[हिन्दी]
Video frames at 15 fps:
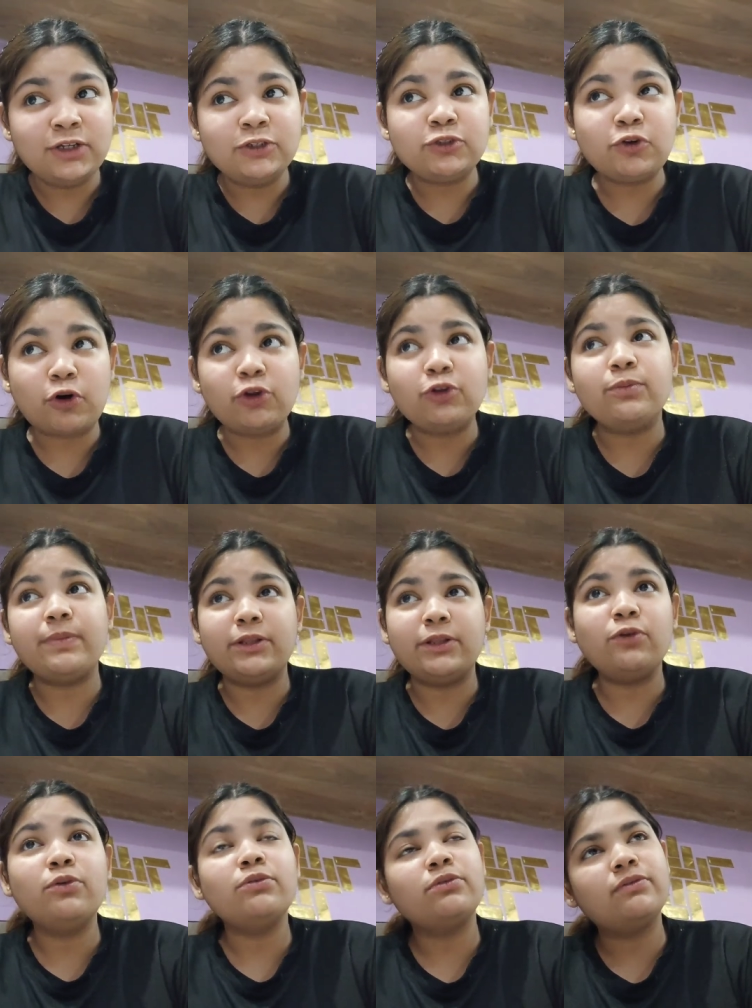सौ रुपये
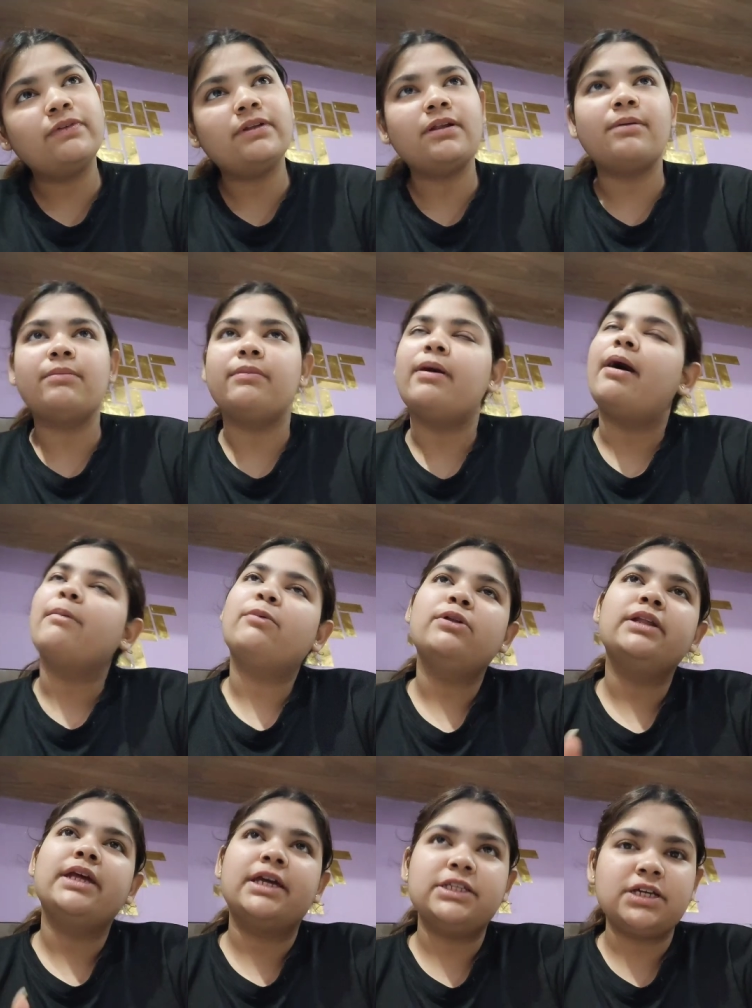दो तो फिर मैं आपको
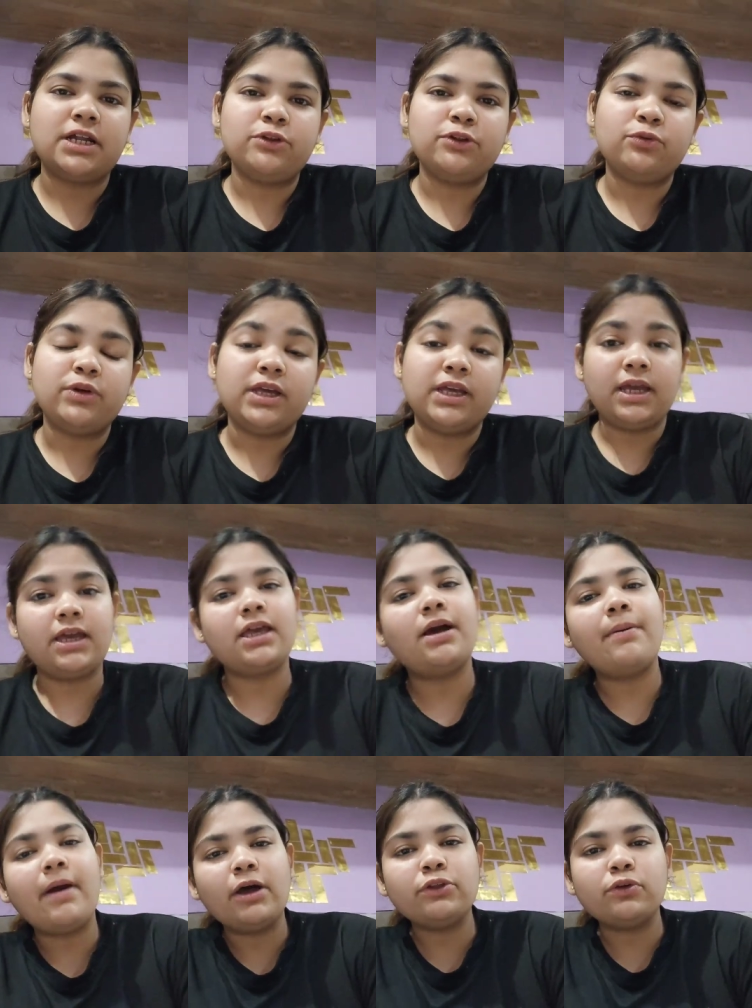लेके जाने दूँगी ये क्या
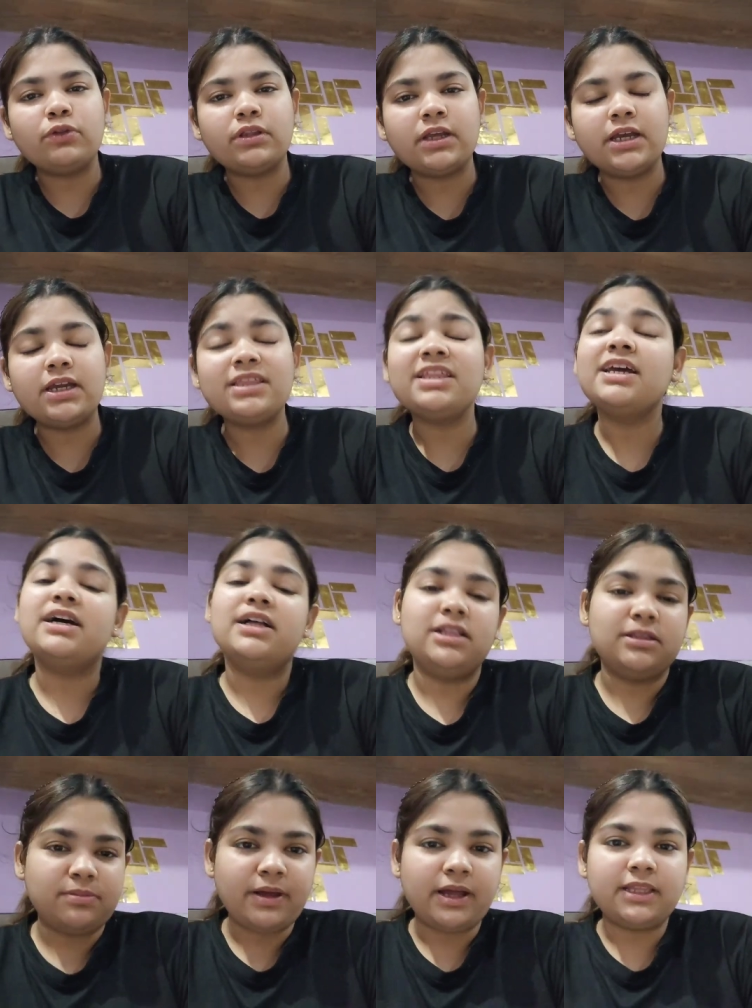बात होती है कितनी
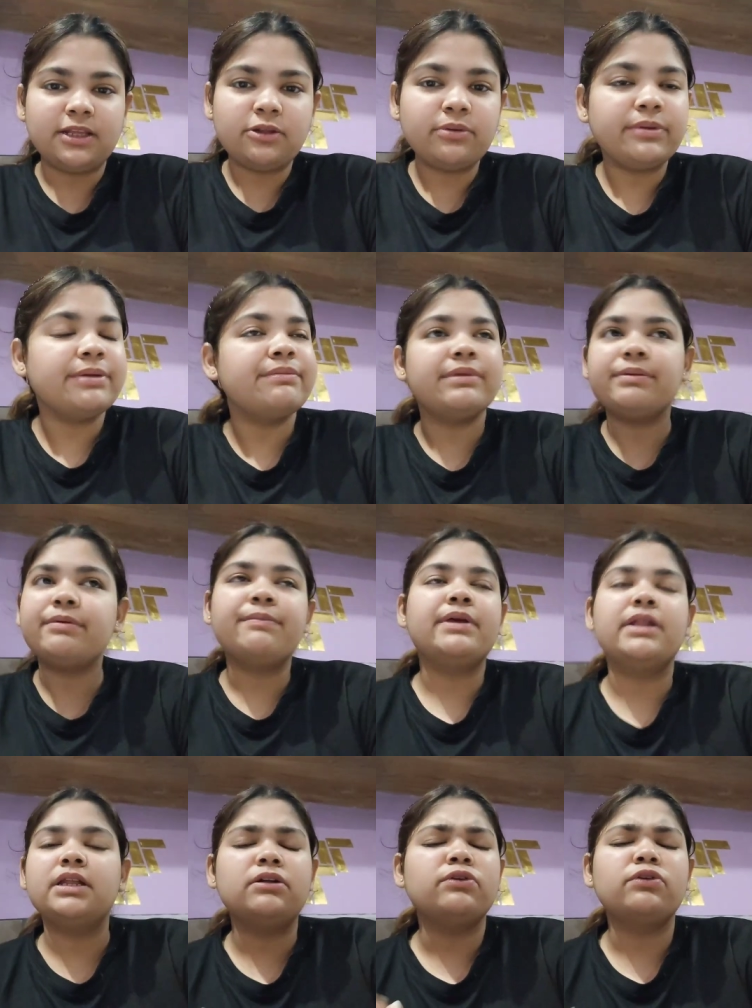गलत बात है तो मेरी
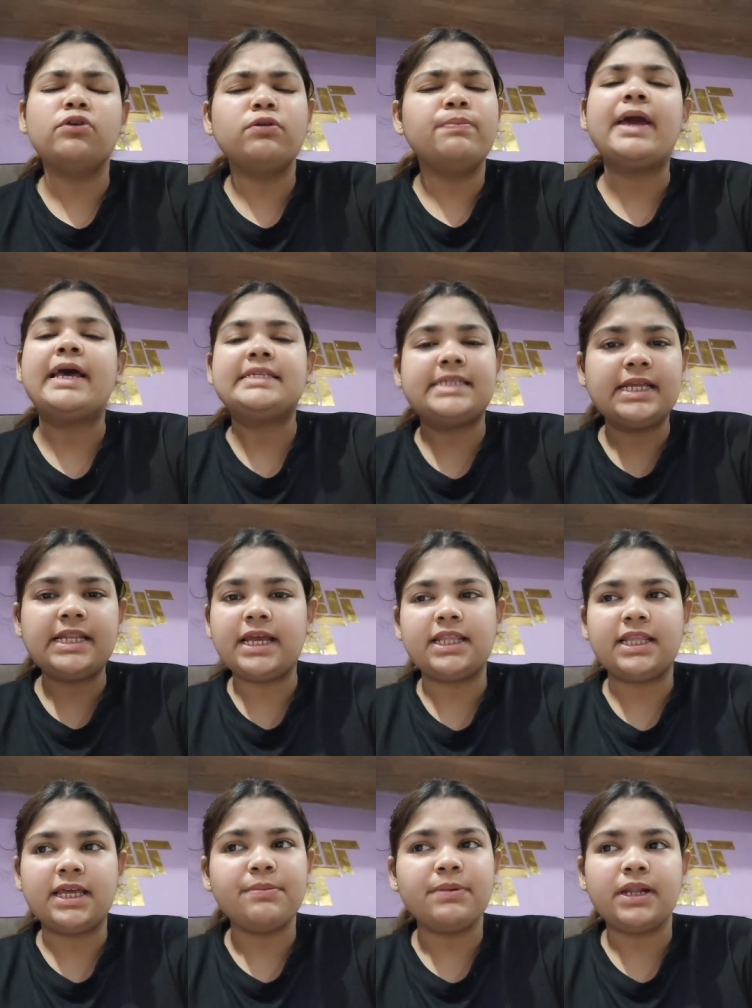मम्मी ने उनको पैसे नहीं
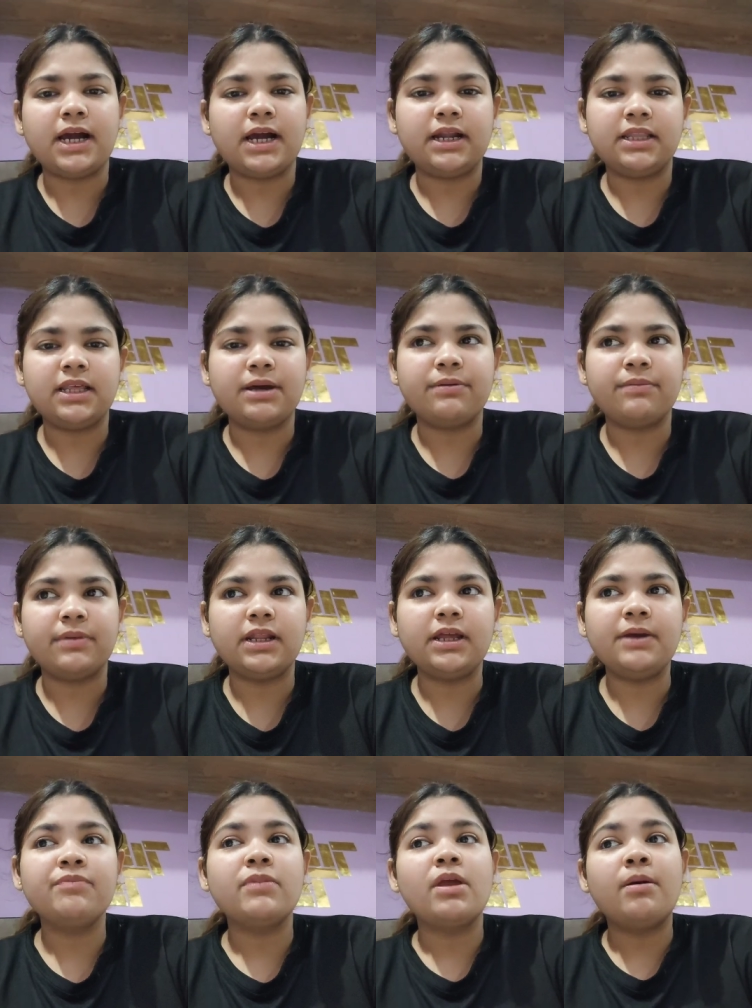दिए मना कर दिया मम्मी ने
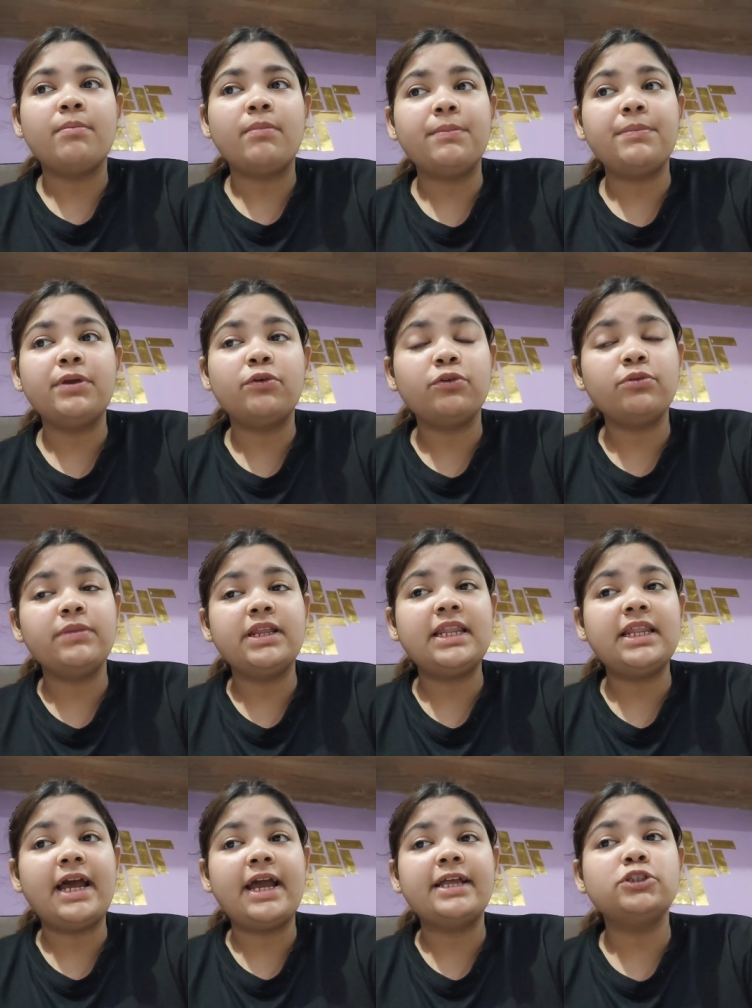मम्मी खुद मेरी
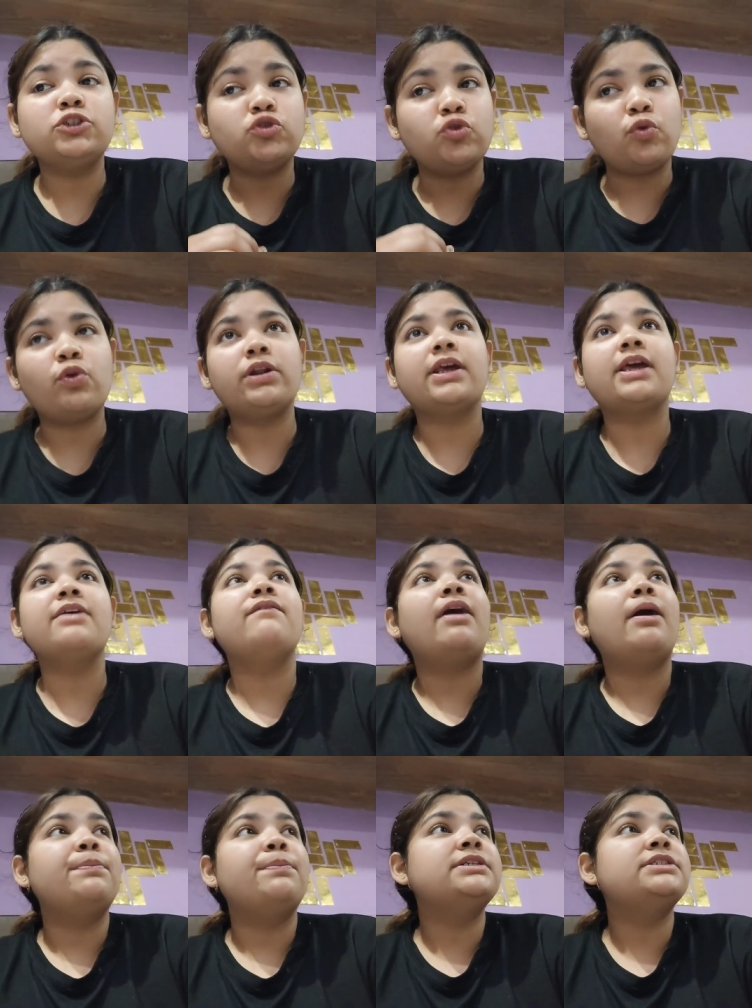लाइन छोड़ के
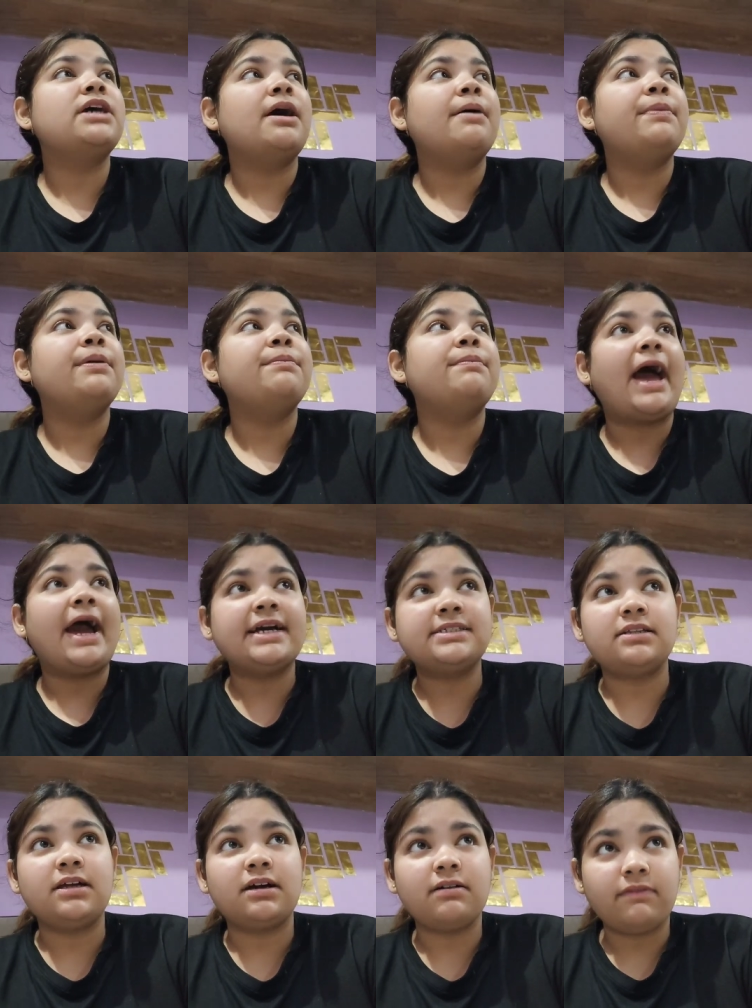वापस जहाँ पर
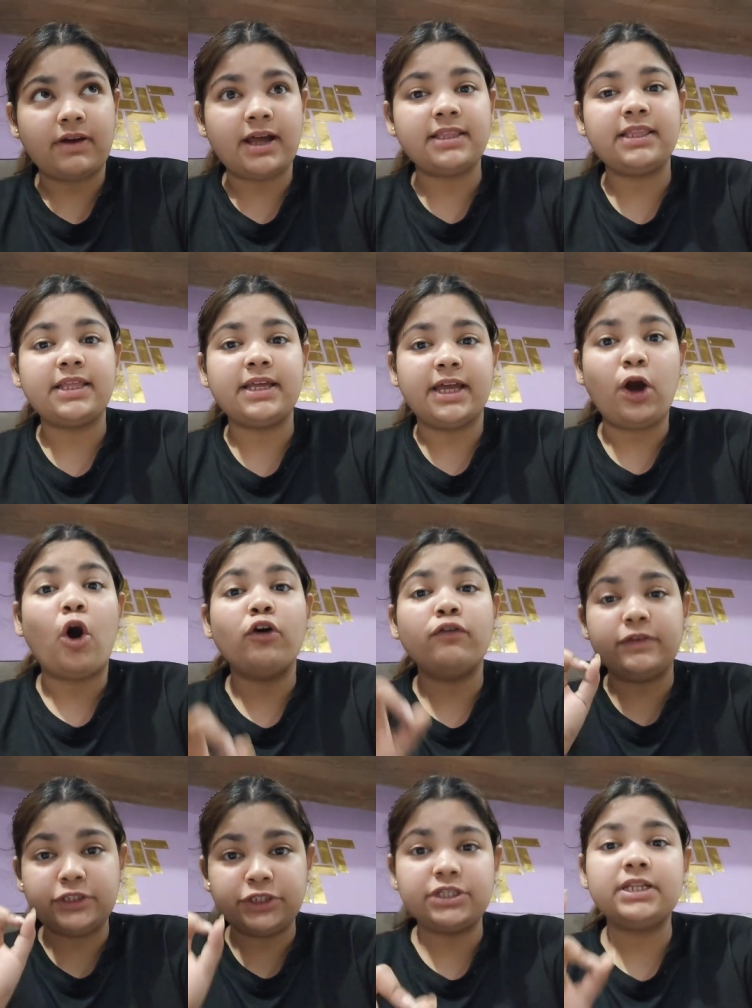बैग्स रखवाते हैं
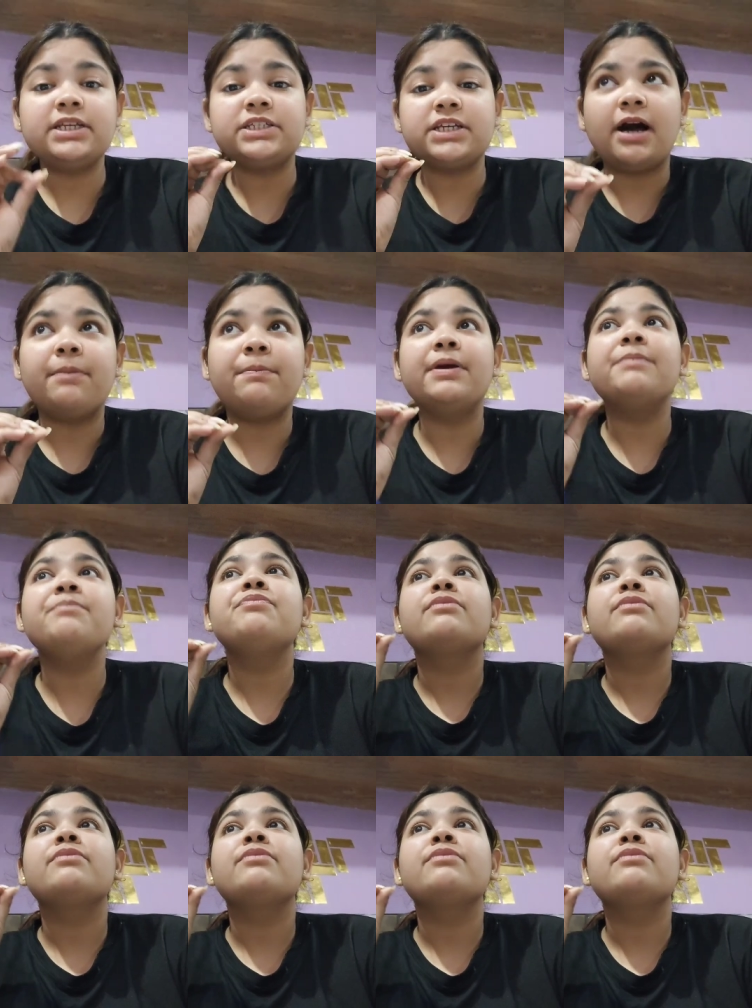ऑफिस स्पेशली जहाँ पे